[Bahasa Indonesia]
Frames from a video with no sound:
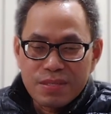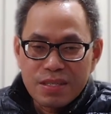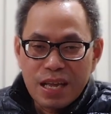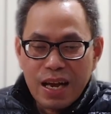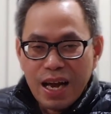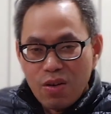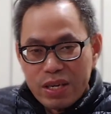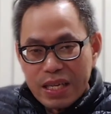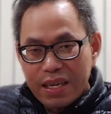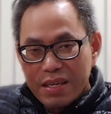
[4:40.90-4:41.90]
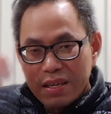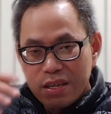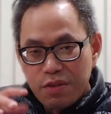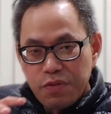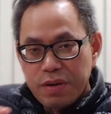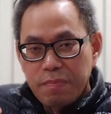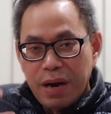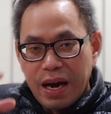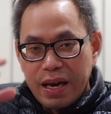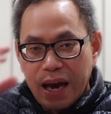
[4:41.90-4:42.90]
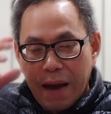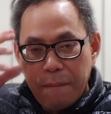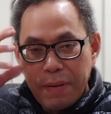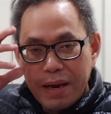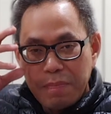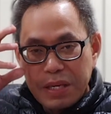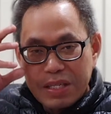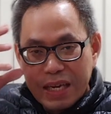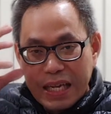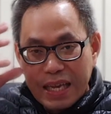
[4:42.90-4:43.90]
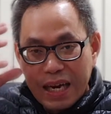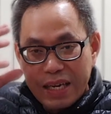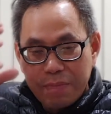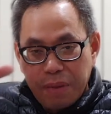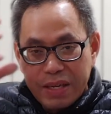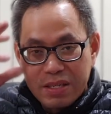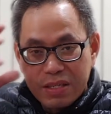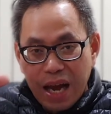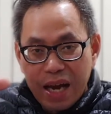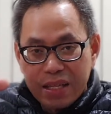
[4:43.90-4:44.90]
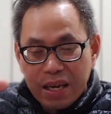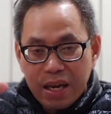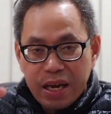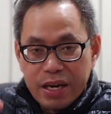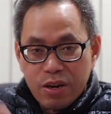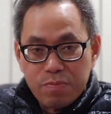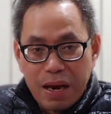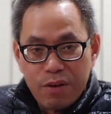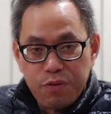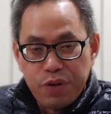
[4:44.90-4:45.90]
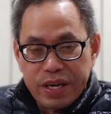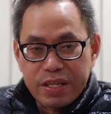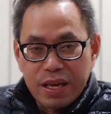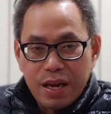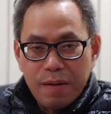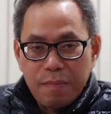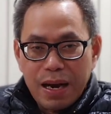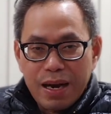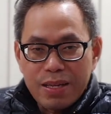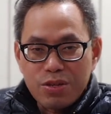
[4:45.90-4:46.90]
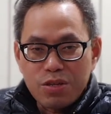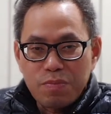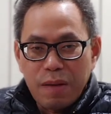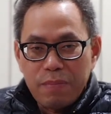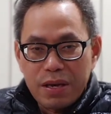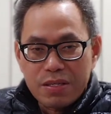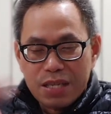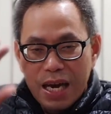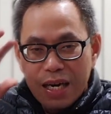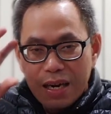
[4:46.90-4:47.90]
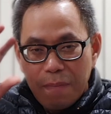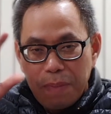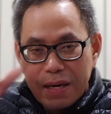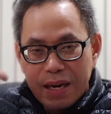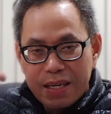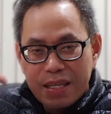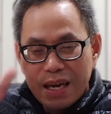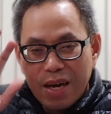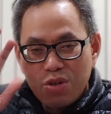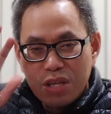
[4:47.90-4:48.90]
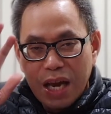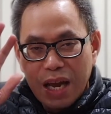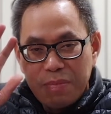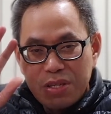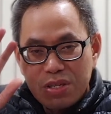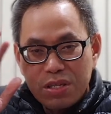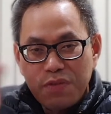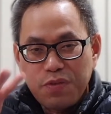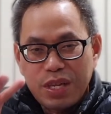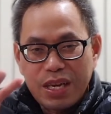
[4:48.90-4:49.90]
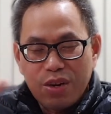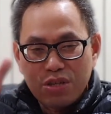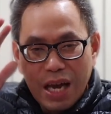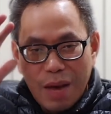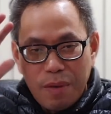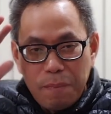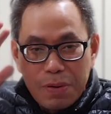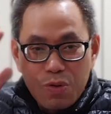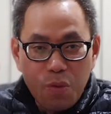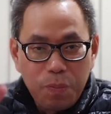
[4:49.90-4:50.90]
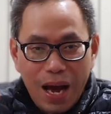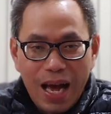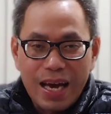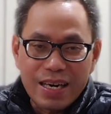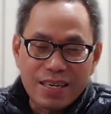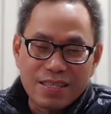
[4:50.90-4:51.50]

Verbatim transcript: Nah, kalau kita driven by apa yang bisa kita lihat by sight and not by faith, maka itu sebabnya cara pandang kita harus mengalami shifting, harus mengalami perubahan.